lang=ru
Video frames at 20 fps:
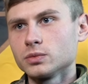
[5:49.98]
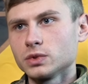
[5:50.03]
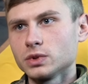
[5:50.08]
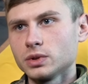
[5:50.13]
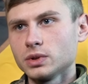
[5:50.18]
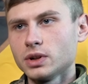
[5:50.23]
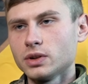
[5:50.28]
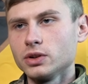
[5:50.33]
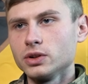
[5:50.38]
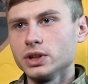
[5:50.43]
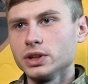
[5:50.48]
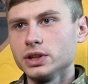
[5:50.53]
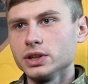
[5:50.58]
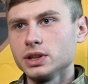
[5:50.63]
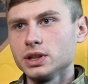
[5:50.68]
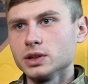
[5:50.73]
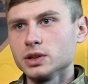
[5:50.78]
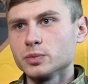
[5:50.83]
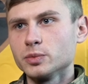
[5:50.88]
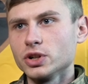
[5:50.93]

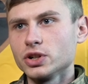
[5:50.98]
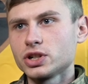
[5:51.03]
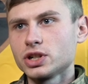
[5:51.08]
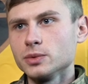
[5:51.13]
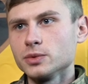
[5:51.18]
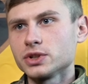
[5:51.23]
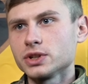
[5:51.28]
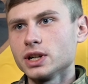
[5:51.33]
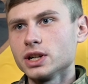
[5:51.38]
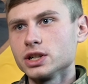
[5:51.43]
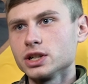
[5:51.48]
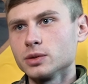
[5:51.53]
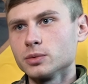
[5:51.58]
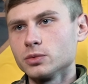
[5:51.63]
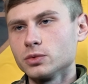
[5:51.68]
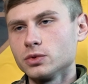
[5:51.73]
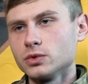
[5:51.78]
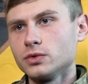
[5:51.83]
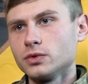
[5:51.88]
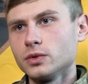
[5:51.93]
довольно-таки с большим
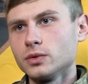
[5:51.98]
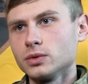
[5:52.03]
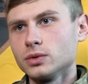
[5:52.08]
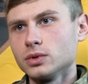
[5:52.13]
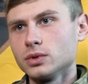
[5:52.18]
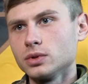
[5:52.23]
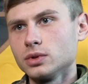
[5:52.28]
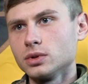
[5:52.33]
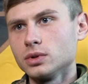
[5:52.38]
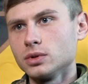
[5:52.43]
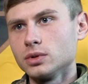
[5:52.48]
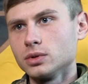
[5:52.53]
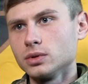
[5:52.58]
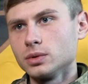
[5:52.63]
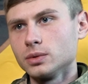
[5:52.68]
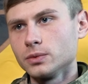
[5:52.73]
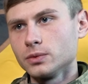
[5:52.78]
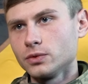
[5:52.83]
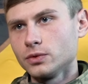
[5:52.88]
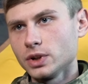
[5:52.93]
стажем в, э,
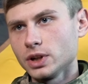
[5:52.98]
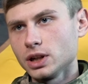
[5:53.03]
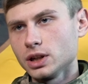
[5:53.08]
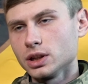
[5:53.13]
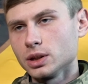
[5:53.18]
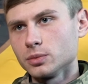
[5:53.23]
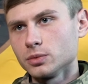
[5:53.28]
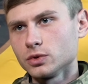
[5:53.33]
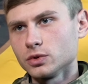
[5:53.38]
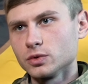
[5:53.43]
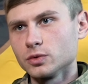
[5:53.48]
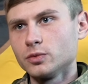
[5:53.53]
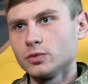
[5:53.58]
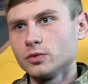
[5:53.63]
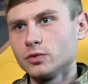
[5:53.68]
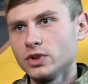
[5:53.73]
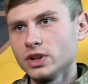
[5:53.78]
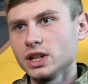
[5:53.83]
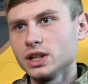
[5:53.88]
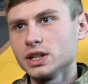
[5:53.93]
в военном, ну,
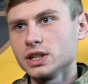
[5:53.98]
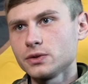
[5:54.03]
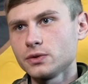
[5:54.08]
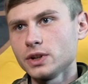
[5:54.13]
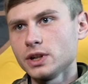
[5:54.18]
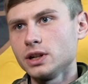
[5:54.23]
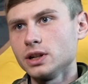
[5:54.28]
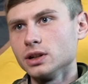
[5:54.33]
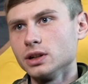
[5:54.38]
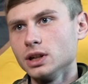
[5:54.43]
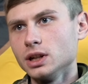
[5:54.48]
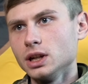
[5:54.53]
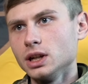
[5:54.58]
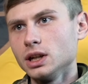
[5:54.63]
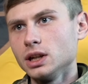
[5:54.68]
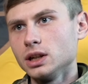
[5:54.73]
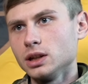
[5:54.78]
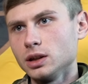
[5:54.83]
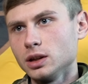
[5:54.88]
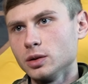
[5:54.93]
в военной сфере,
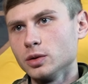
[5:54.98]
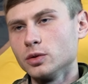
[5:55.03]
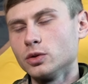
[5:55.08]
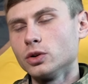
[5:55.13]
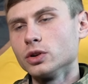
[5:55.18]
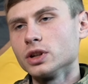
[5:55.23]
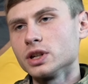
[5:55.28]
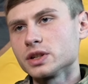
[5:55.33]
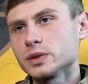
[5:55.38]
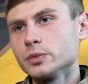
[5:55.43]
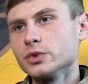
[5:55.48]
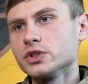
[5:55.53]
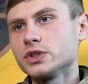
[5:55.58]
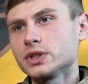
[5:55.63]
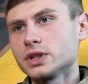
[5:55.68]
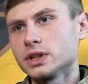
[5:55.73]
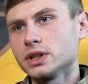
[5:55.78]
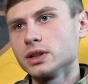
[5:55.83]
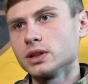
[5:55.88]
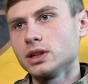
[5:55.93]
и он нас
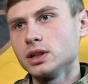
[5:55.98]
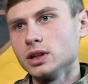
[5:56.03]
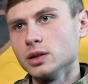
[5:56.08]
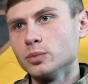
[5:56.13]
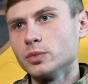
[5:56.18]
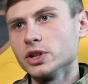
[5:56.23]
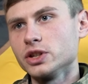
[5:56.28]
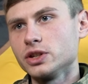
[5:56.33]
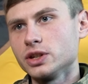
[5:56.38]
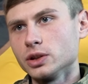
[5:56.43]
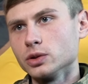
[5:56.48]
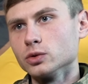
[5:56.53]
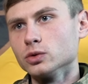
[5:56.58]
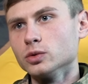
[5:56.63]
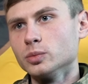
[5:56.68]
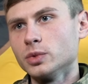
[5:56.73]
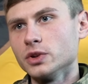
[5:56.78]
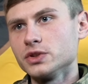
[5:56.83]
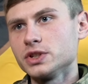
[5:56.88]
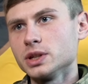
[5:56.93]
быстро такие
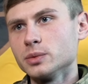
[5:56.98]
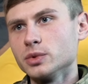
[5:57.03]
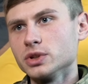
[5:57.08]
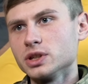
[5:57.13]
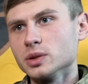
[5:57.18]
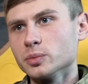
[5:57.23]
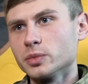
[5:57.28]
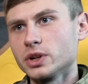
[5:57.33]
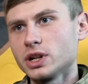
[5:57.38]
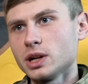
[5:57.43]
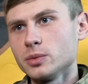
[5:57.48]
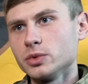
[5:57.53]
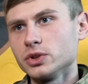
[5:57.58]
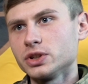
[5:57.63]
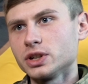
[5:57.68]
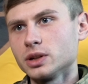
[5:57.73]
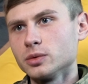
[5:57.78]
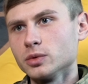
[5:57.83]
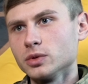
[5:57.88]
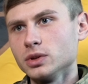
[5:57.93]
подтянул по всем этим
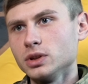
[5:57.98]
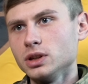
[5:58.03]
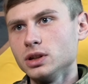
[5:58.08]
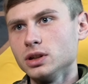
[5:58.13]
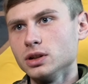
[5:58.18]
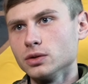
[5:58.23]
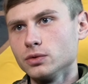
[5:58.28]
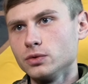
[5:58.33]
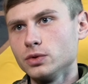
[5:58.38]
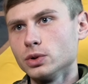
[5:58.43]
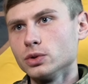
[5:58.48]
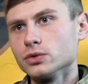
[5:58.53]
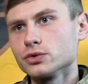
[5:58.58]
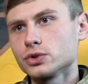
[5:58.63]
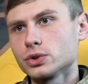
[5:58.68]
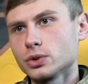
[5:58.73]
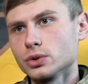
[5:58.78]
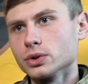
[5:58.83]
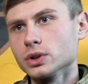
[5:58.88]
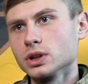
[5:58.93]
параметрам и ввел в
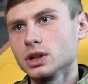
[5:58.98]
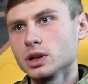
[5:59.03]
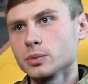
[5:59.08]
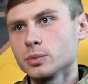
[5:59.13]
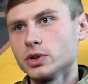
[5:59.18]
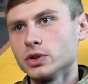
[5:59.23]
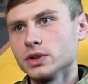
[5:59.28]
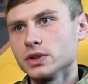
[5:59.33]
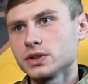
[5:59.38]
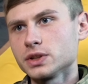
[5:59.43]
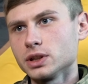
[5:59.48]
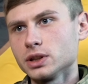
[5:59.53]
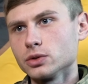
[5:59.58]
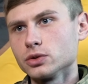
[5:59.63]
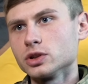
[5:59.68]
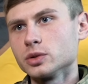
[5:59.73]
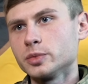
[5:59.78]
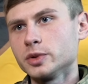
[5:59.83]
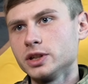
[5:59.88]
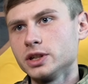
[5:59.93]
строй, как полноценное
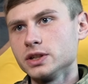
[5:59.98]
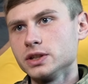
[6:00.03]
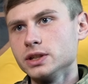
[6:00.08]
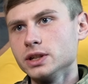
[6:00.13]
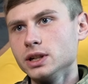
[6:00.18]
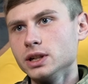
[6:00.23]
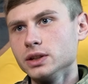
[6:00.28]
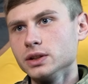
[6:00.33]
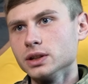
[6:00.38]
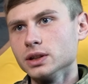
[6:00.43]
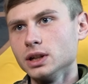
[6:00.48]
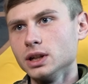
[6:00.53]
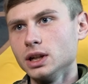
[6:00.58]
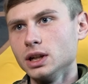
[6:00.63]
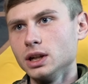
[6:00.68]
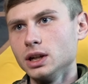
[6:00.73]
уже подразделение.